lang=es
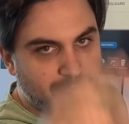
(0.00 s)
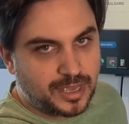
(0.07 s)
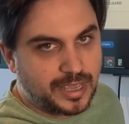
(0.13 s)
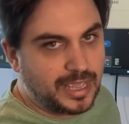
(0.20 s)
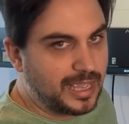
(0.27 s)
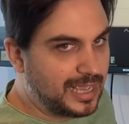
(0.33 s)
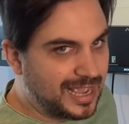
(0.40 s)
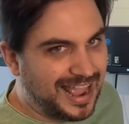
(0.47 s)

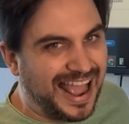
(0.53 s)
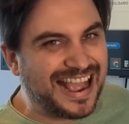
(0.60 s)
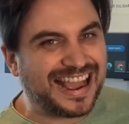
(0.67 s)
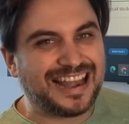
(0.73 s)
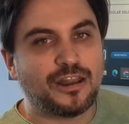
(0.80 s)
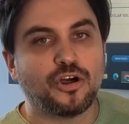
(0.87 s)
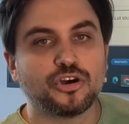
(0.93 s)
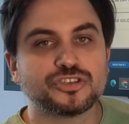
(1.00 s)
Eh,
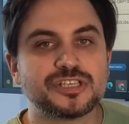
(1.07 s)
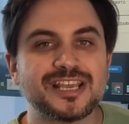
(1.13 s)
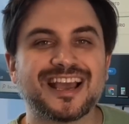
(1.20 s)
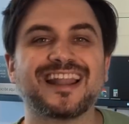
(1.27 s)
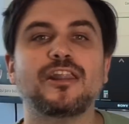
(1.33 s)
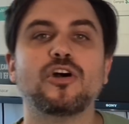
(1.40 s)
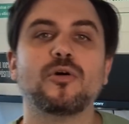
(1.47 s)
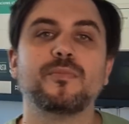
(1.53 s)
háganlo,
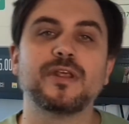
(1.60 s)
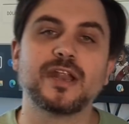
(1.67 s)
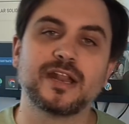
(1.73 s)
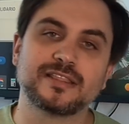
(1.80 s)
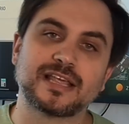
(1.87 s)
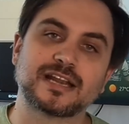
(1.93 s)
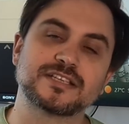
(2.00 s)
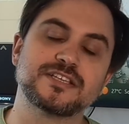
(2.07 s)
síganlo, miren
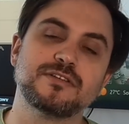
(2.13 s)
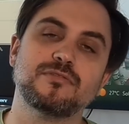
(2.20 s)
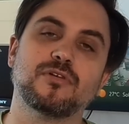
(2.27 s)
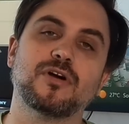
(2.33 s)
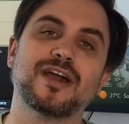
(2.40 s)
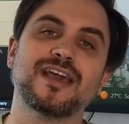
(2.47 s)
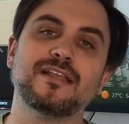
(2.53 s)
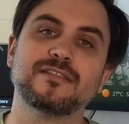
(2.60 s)
este
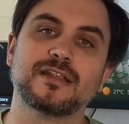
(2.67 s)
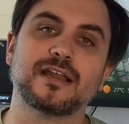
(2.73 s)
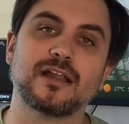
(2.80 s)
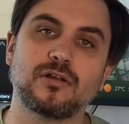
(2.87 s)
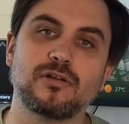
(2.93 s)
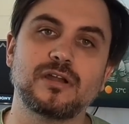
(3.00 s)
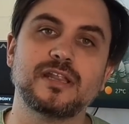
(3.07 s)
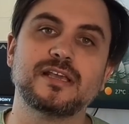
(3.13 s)
archivo, entren
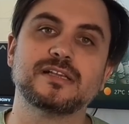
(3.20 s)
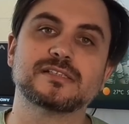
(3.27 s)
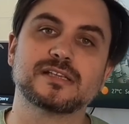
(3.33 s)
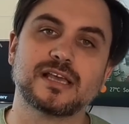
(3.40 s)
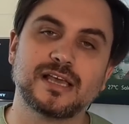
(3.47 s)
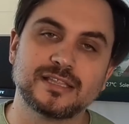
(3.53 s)
a los links,